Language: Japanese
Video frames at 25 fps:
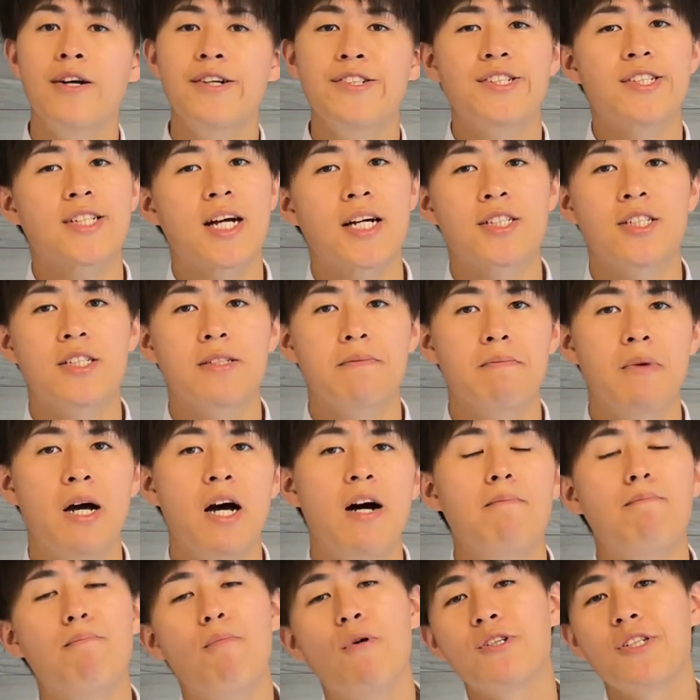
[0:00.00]
う。しかし
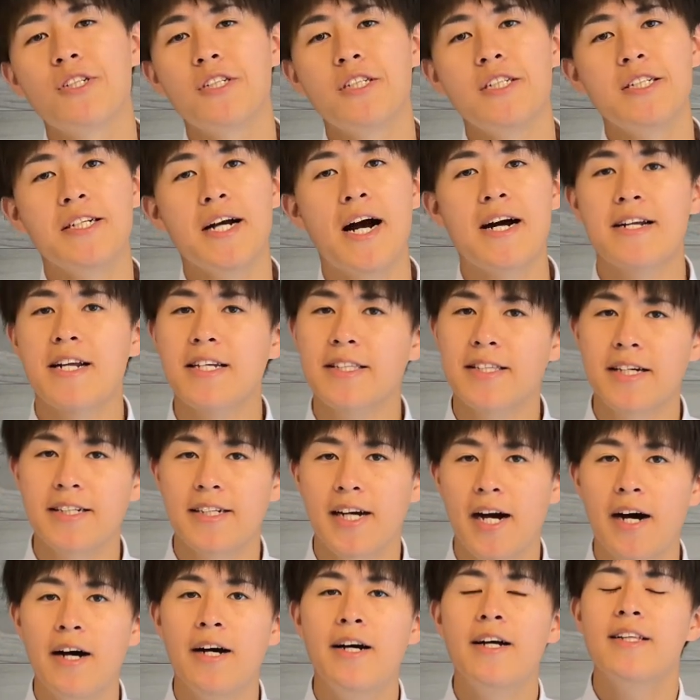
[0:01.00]
もしあなた
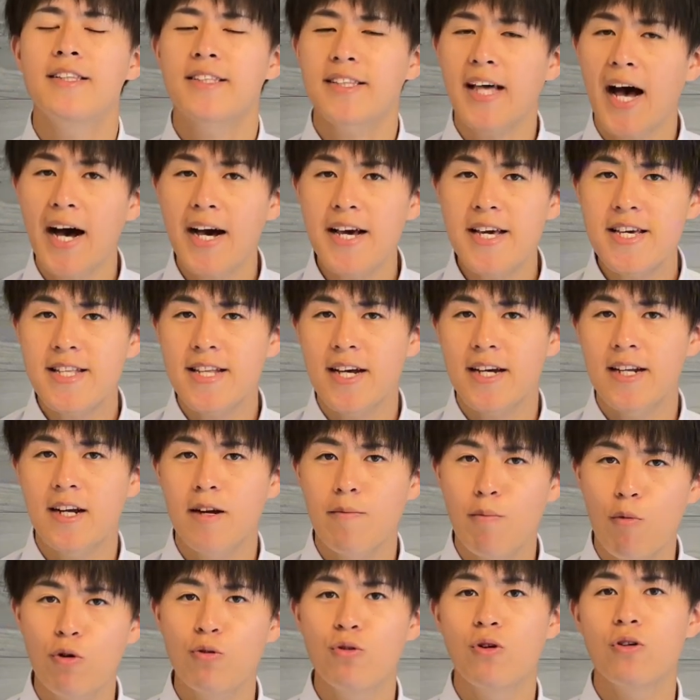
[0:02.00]
が怠惰
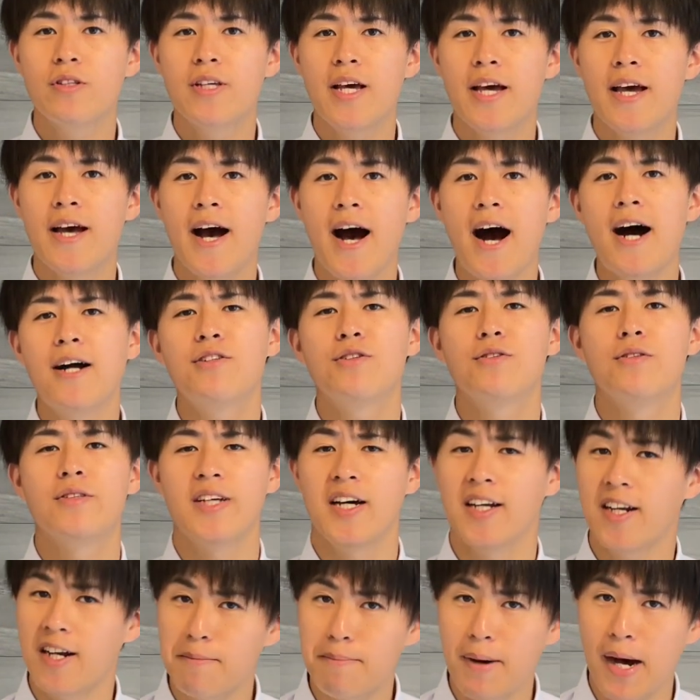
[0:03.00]
なものである
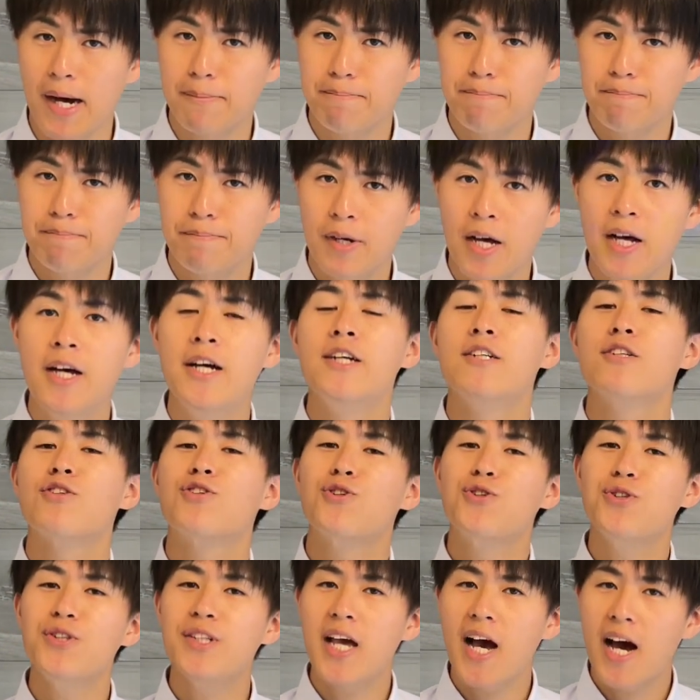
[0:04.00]
ならば、
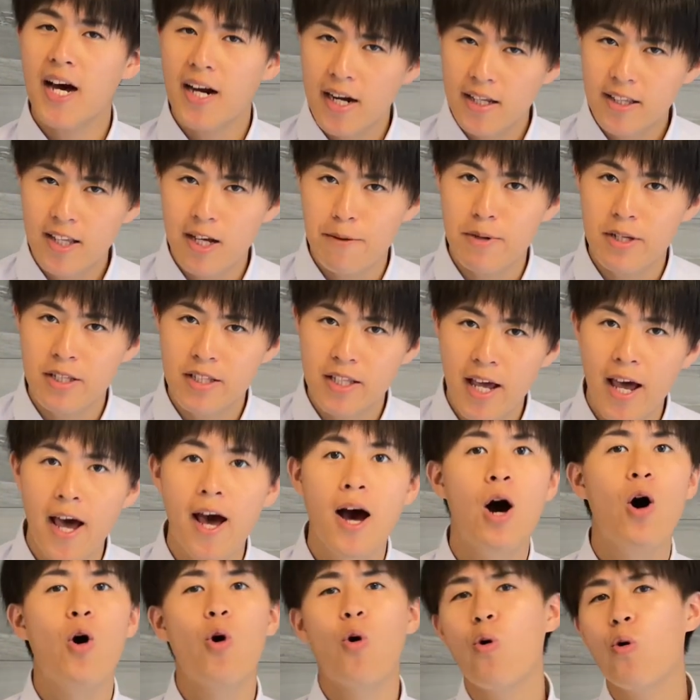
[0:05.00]
悔い改め
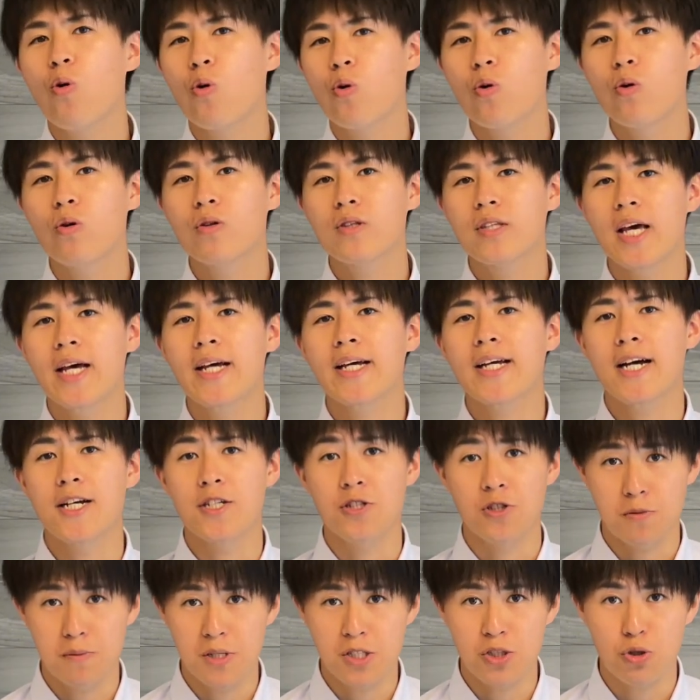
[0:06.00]
て方向転
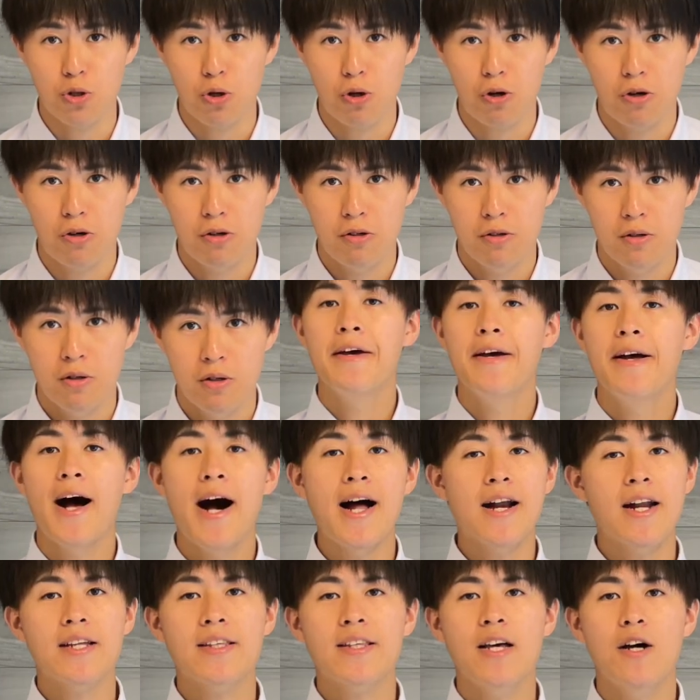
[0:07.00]
換しましょう。
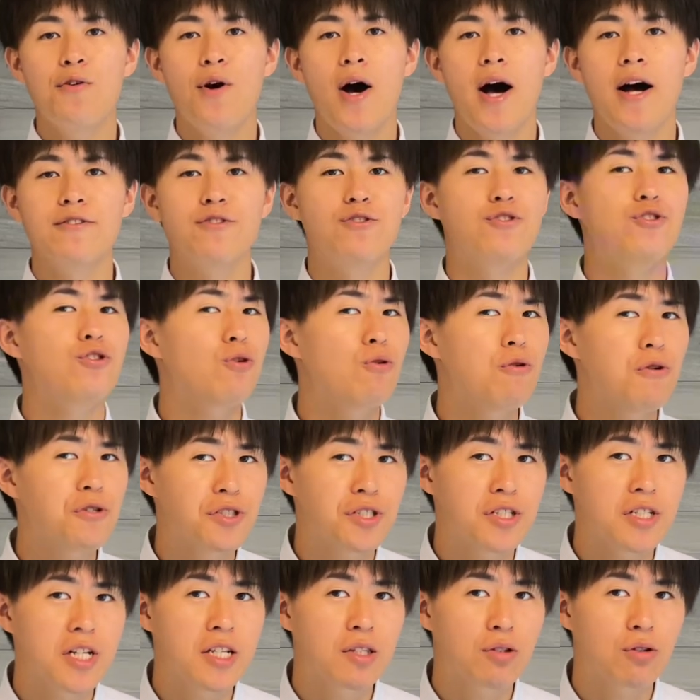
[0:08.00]
あなたは上
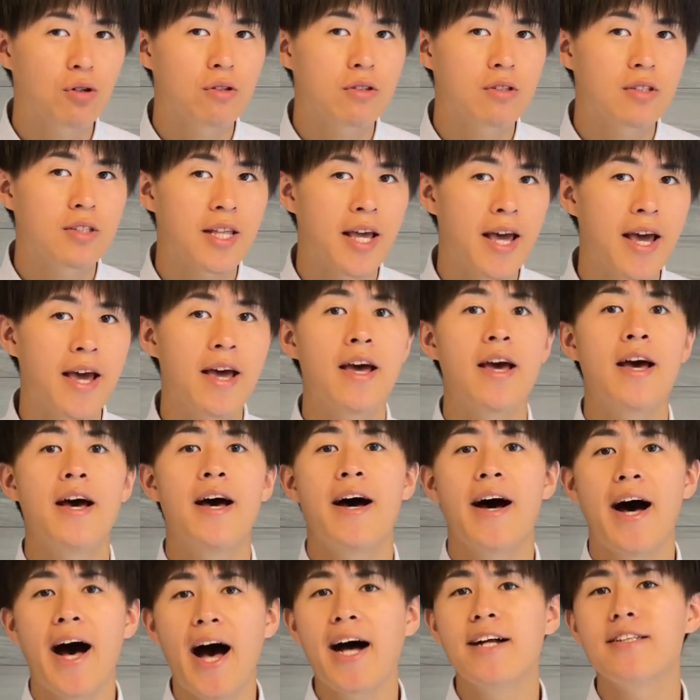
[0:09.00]
司にとって
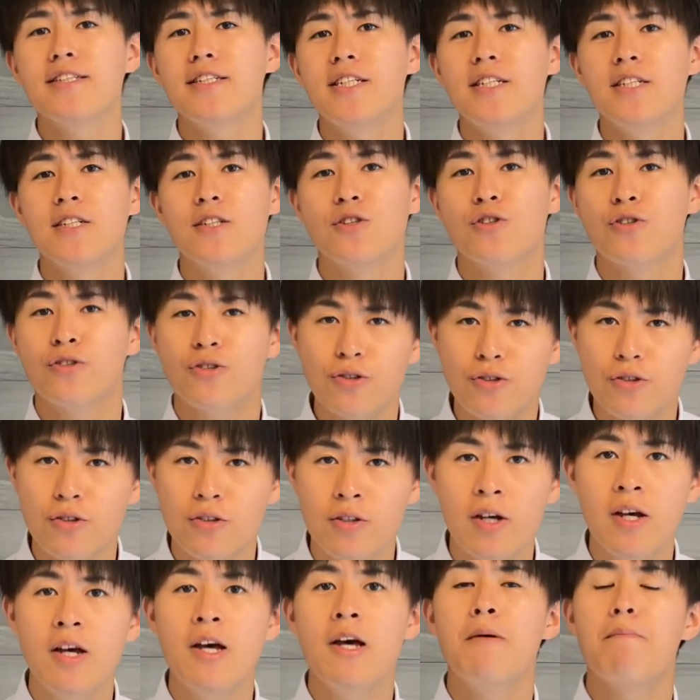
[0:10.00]
歯に巣、
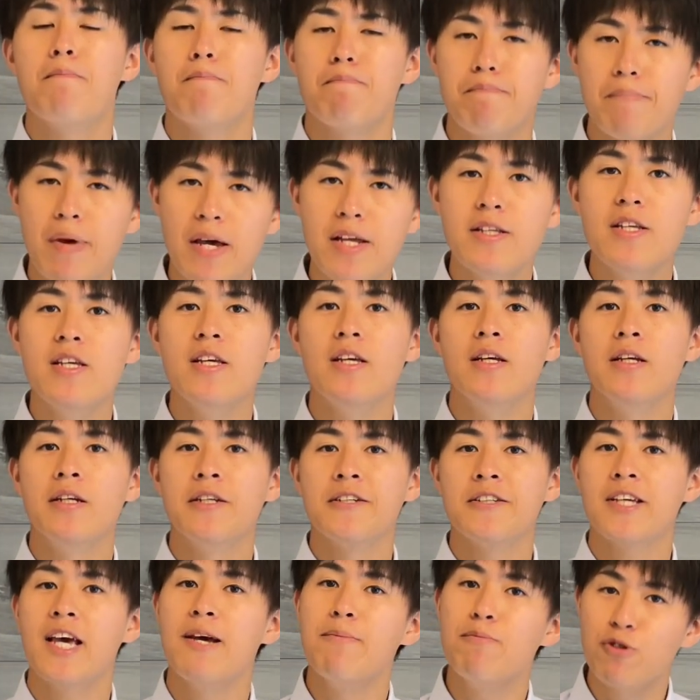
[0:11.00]
目に
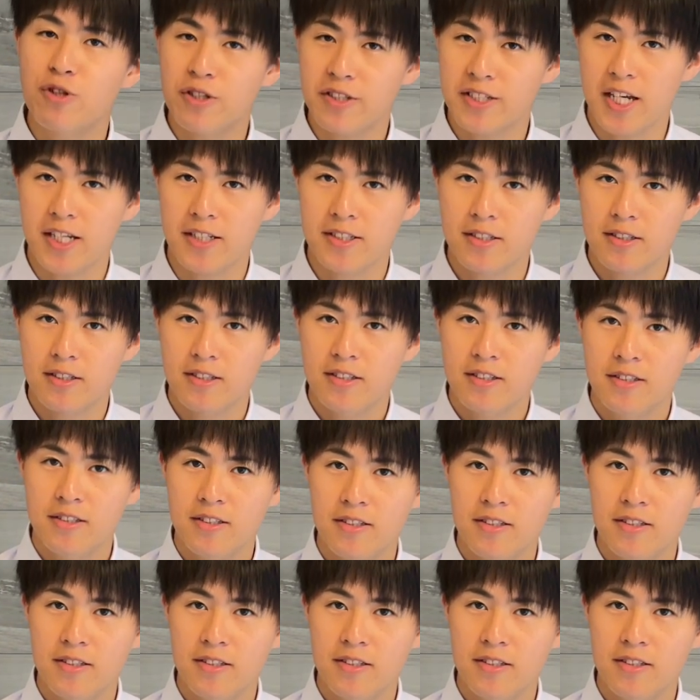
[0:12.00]
煙です。